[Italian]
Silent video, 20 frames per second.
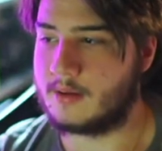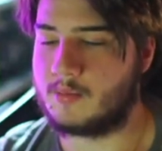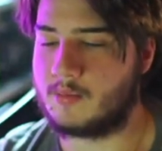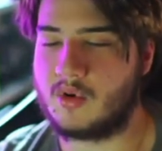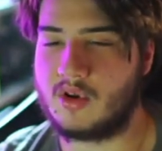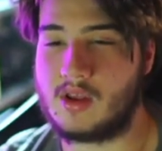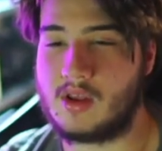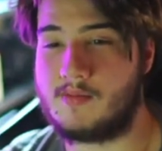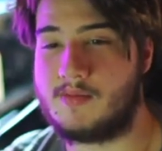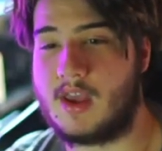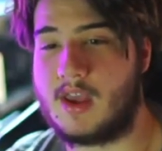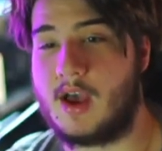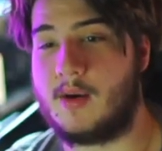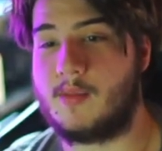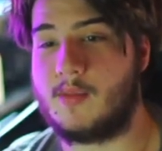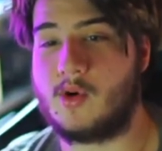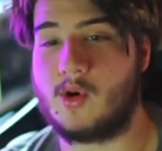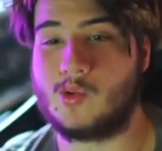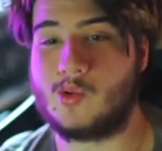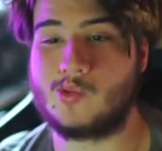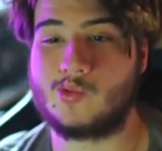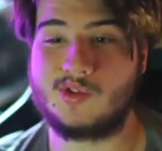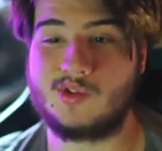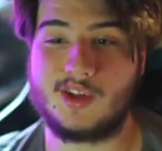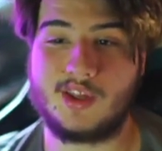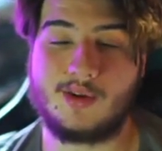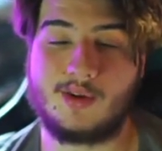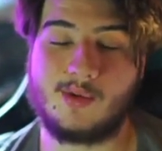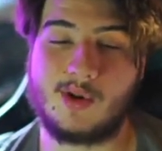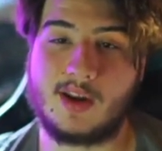Poi abbiamo una
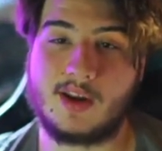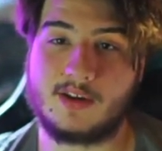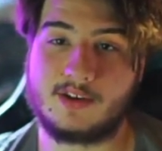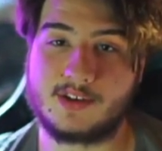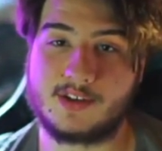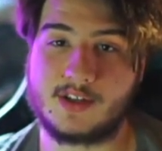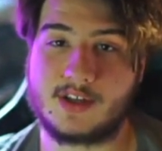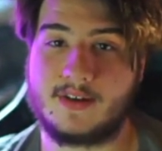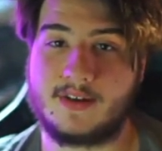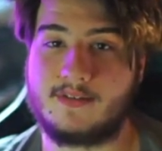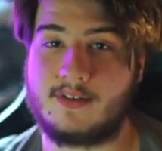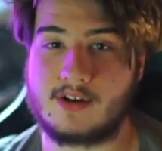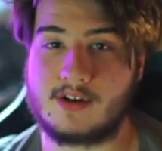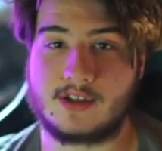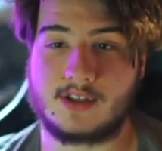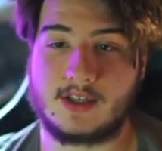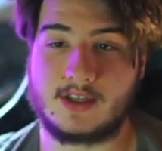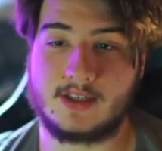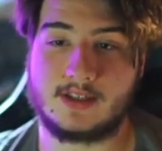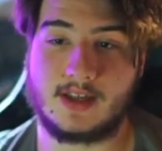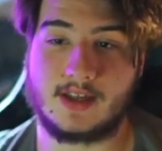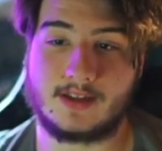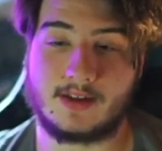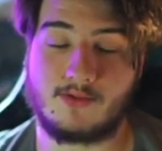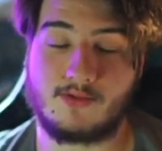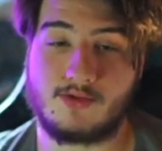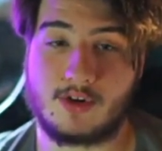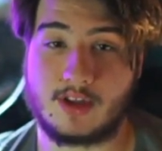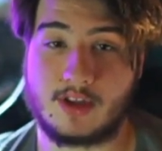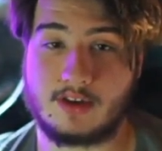di quelle cose che forse è stata
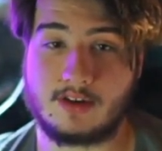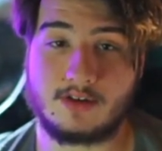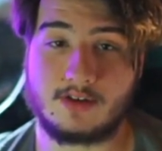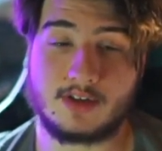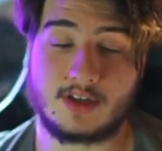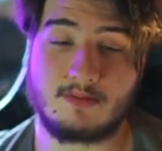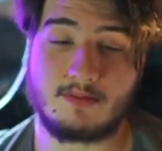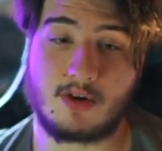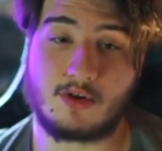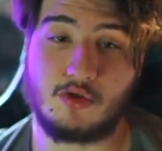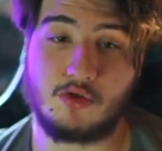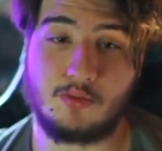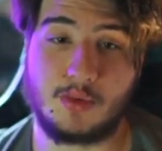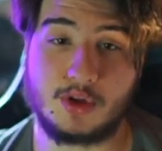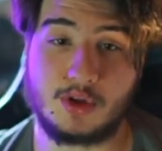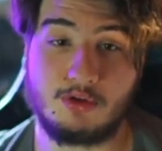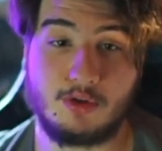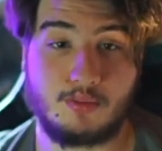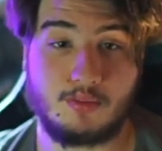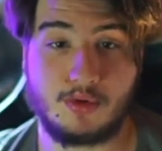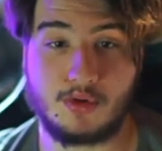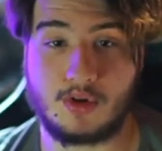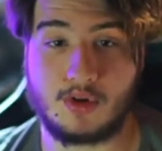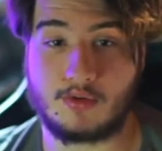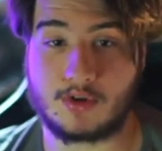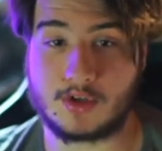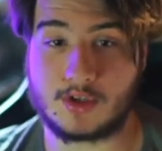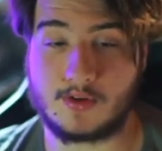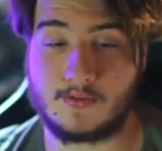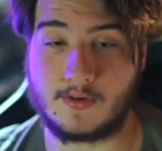una delle cose che mi ha colpito di più di
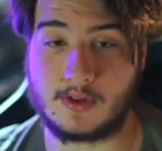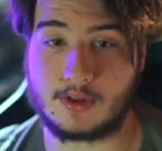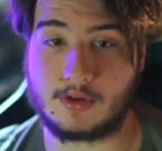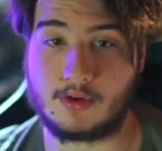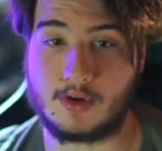questo evento